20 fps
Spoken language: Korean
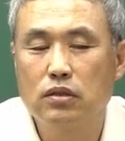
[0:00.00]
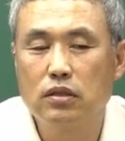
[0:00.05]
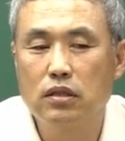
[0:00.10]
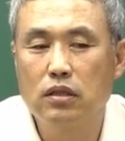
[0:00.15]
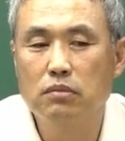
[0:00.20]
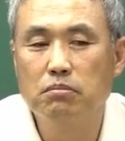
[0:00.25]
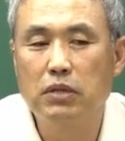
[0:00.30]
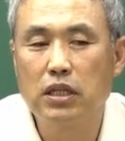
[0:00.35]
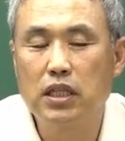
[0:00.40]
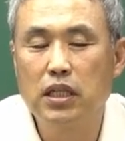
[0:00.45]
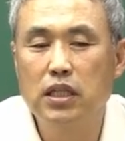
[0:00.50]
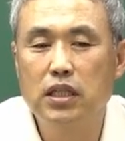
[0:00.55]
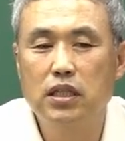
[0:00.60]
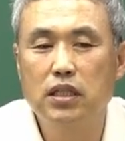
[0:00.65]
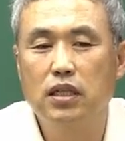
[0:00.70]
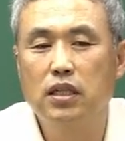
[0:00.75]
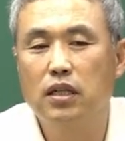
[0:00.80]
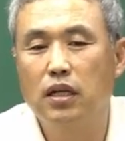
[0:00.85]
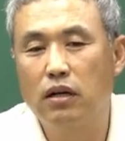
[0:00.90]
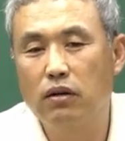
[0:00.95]
이른바
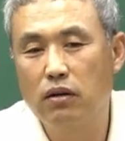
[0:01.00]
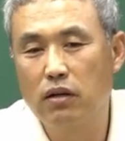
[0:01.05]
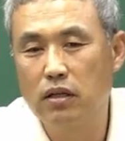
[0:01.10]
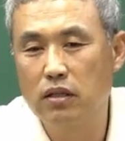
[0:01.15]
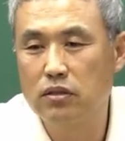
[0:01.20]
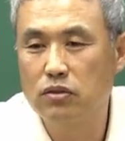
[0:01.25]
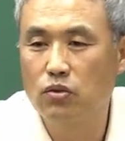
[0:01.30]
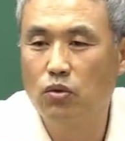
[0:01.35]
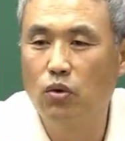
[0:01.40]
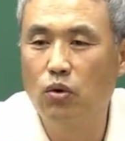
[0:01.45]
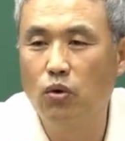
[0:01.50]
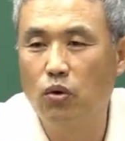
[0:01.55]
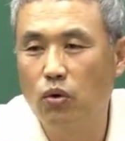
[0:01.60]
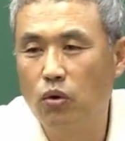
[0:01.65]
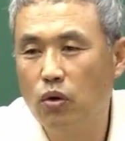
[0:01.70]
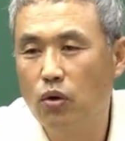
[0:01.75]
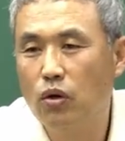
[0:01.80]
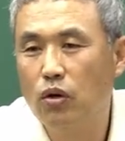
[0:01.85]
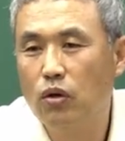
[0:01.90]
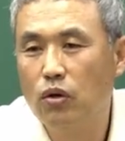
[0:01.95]
기득이라
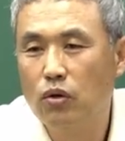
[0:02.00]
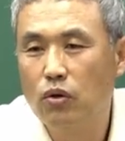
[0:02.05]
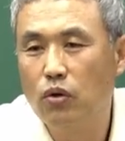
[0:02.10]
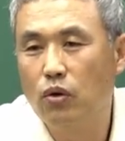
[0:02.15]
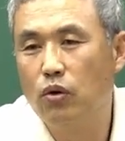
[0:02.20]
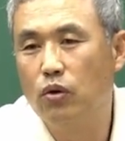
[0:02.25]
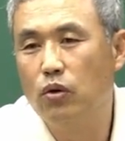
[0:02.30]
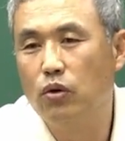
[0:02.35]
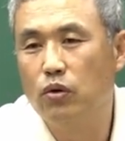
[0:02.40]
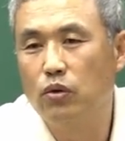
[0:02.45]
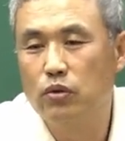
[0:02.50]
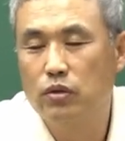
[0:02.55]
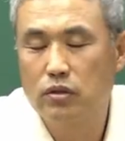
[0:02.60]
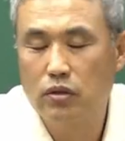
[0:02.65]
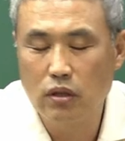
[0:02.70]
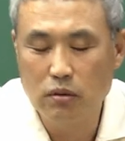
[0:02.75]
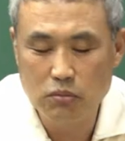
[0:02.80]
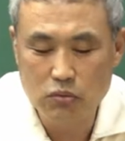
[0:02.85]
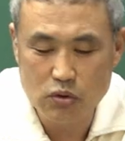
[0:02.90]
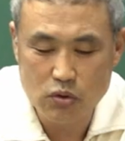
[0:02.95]
그래가지고 어
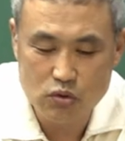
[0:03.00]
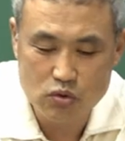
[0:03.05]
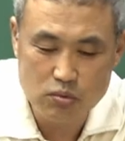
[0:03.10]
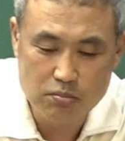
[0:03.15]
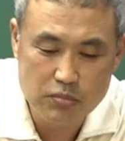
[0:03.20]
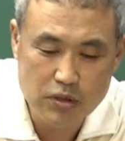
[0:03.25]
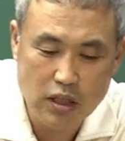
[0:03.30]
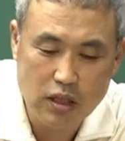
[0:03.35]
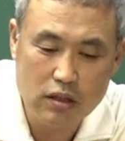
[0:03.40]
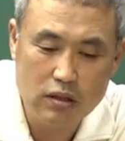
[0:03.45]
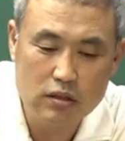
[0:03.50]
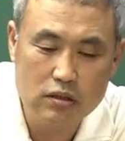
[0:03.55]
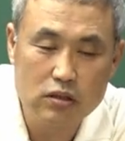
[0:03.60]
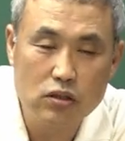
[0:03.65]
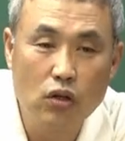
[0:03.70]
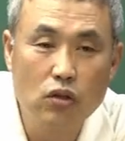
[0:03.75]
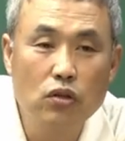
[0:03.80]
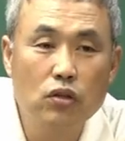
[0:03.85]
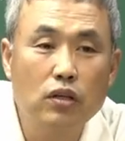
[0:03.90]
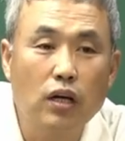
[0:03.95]
처음부터 준비하는 건
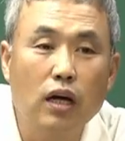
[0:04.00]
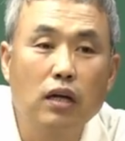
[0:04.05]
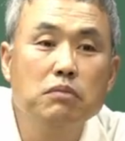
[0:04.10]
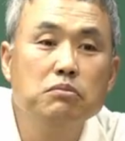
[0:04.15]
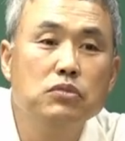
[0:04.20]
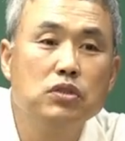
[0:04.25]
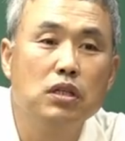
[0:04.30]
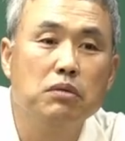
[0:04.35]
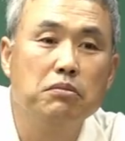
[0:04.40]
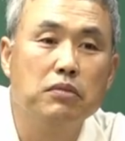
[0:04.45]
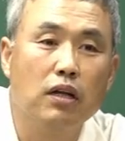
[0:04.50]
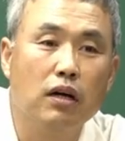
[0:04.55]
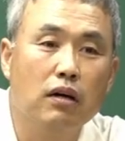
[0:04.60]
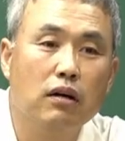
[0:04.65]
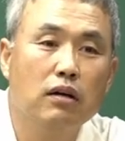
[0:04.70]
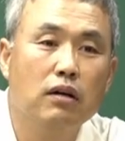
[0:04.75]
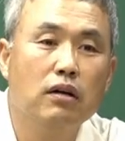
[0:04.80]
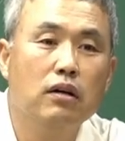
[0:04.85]
전혀 다른 문제입니다.